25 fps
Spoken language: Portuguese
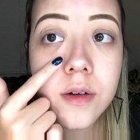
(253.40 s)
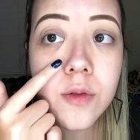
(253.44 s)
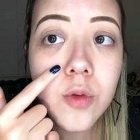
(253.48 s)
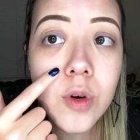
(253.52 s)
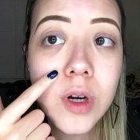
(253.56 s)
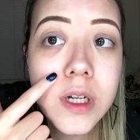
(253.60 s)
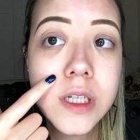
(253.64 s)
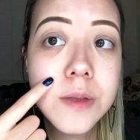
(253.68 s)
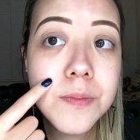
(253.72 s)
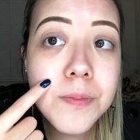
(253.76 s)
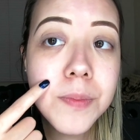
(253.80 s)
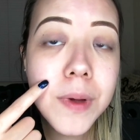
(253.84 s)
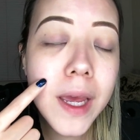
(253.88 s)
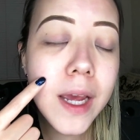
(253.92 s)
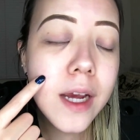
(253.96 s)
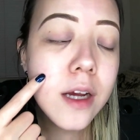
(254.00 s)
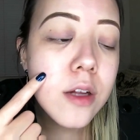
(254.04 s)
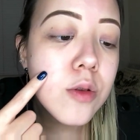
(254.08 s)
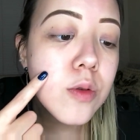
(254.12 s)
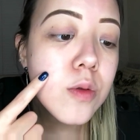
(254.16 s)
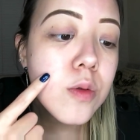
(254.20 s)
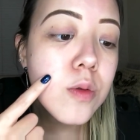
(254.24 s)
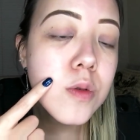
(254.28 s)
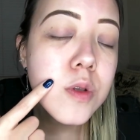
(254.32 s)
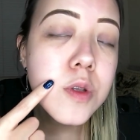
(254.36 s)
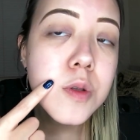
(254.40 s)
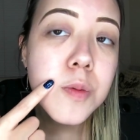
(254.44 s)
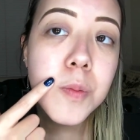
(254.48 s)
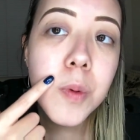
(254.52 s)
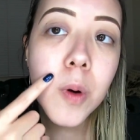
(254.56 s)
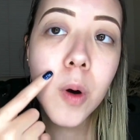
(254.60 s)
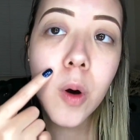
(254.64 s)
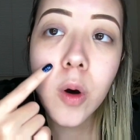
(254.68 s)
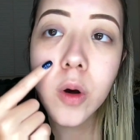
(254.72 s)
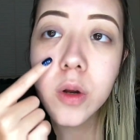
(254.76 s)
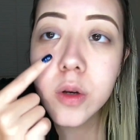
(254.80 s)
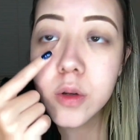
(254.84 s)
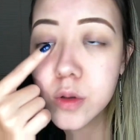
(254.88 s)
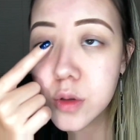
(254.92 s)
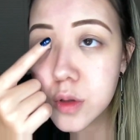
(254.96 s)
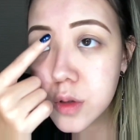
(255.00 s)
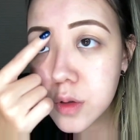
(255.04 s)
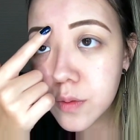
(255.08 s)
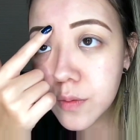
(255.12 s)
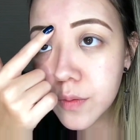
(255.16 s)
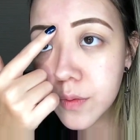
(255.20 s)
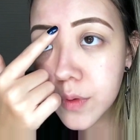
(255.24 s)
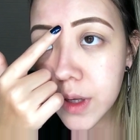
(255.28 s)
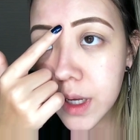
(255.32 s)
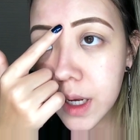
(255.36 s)
O aspecto dos
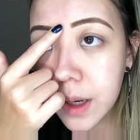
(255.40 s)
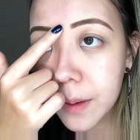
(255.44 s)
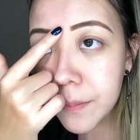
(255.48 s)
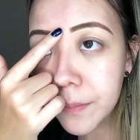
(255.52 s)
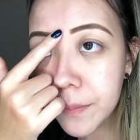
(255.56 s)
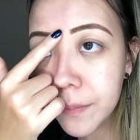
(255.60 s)
poros fica